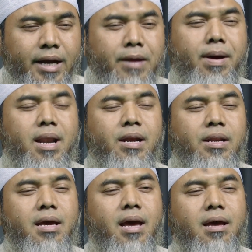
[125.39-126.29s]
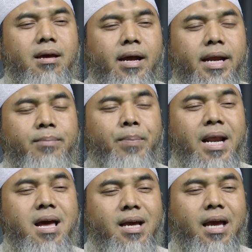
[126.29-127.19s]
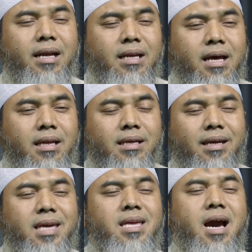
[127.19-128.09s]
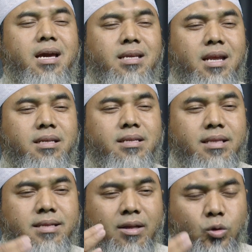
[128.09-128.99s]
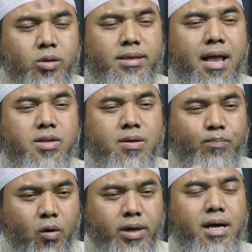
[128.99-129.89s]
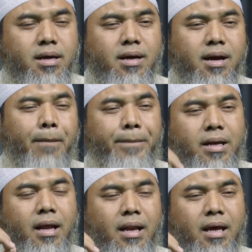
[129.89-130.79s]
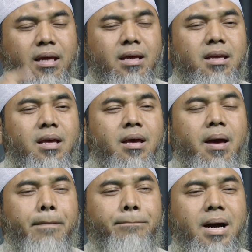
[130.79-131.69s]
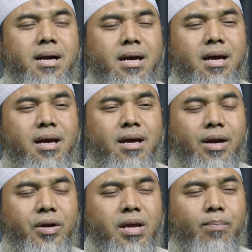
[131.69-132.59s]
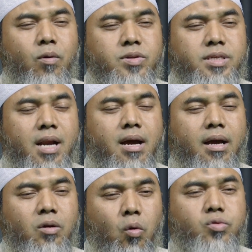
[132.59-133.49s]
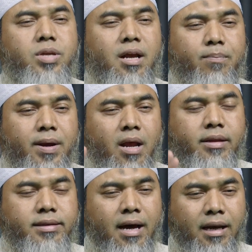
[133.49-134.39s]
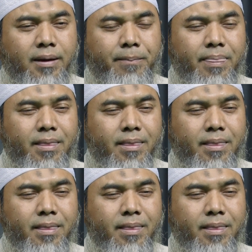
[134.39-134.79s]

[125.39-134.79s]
Di mana dia berangkat dari keyakinan yang total sempurna kepada Allah, maka dia pun serahkan urusan kepada Allah Ta'ala.